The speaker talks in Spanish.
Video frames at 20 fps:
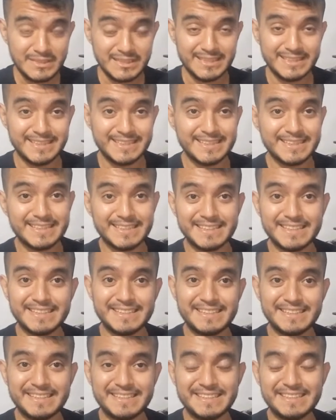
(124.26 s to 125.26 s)

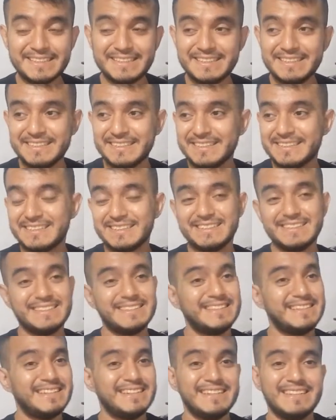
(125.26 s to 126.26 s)
Y,
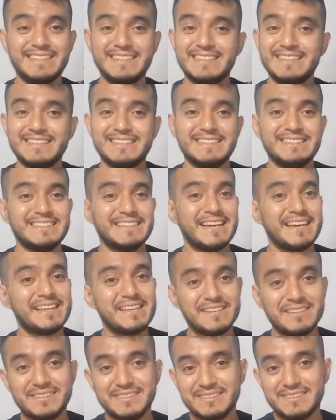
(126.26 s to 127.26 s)

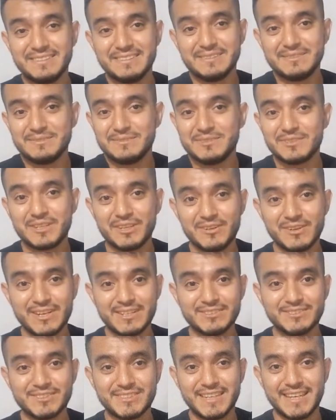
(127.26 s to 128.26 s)
nada, eh, no quiero que
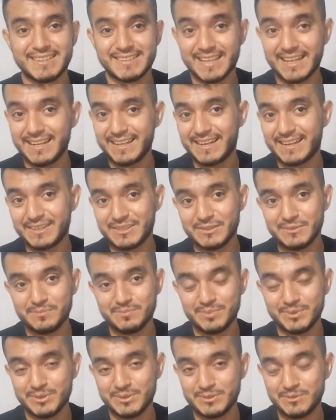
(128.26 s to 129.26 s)
esto sea tan largo,
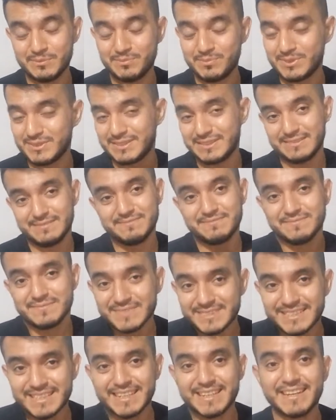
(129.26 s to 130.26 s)
pero pues
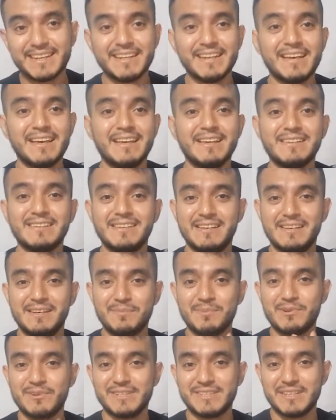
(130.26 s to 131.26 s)
sí quería
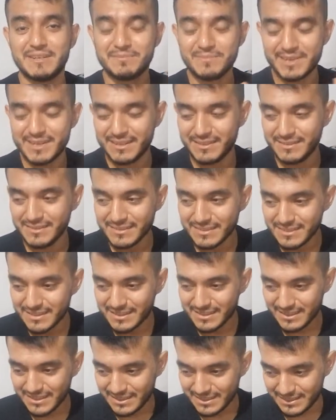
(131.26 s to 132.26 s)
aprovechar para
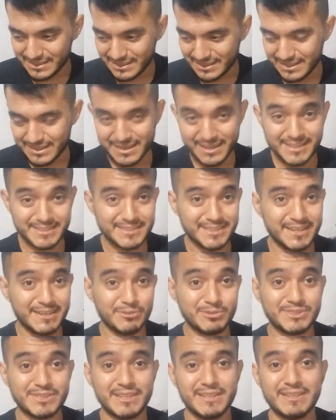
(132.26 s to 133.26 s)
ah, agradecer a
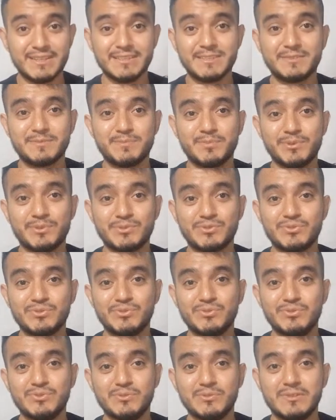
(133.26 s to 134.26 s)
ustedes por
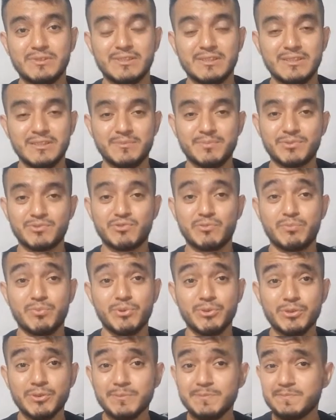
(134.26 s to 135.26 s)
su
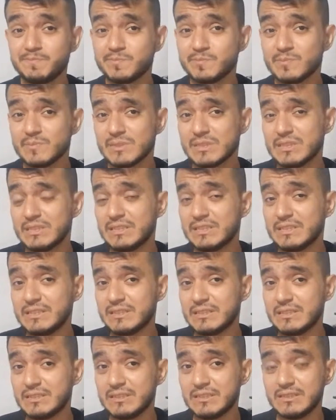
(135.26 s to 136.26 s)
apoyo
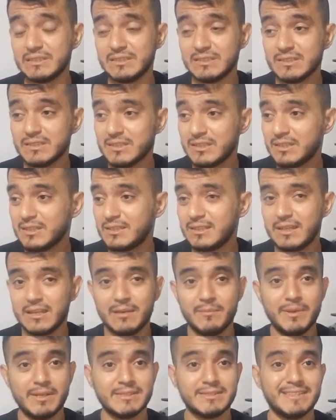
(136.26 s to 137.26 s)
y
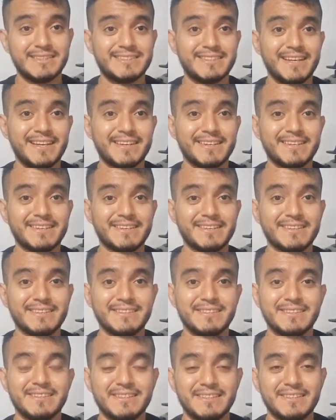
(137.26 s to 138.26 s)
nada más desear que
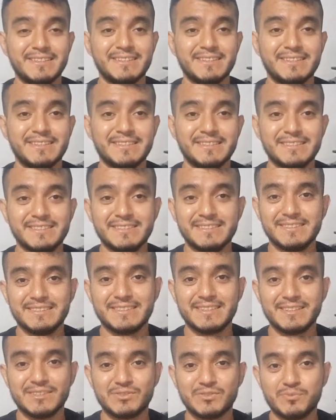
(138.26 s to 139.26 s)

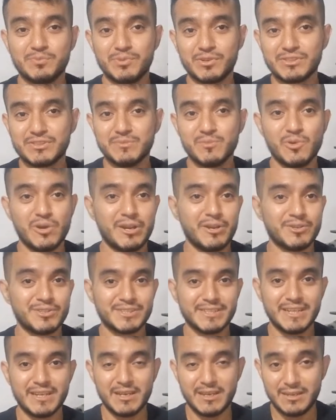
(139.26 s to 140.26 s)
eh, que su próximo año
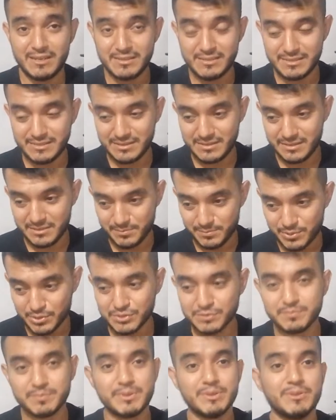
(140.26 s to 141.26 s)
sea eh,
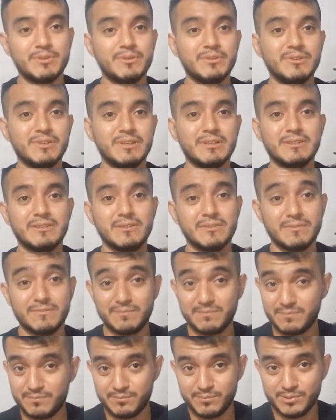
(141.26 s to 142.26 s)
próspero,
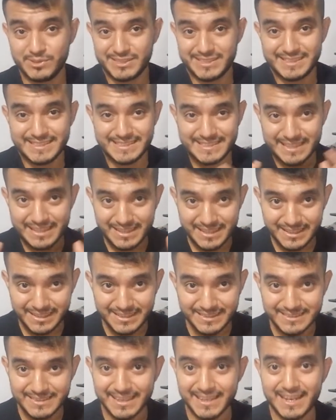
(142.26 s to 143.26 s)
pues que sea
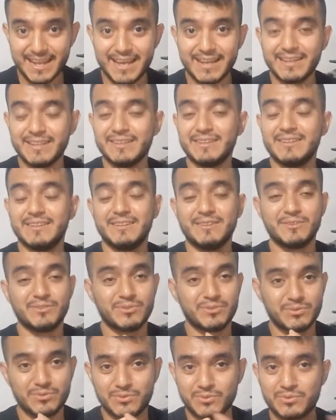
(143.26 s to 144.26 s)
integral en,
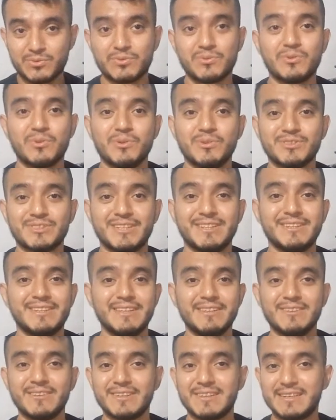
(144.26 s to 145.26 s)
todo
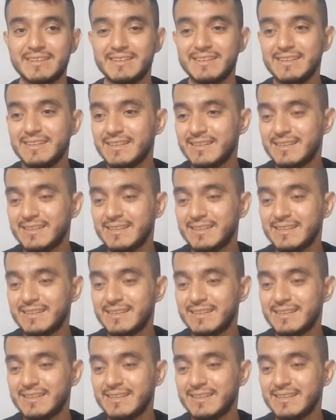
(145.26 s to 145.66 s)
sentido, que,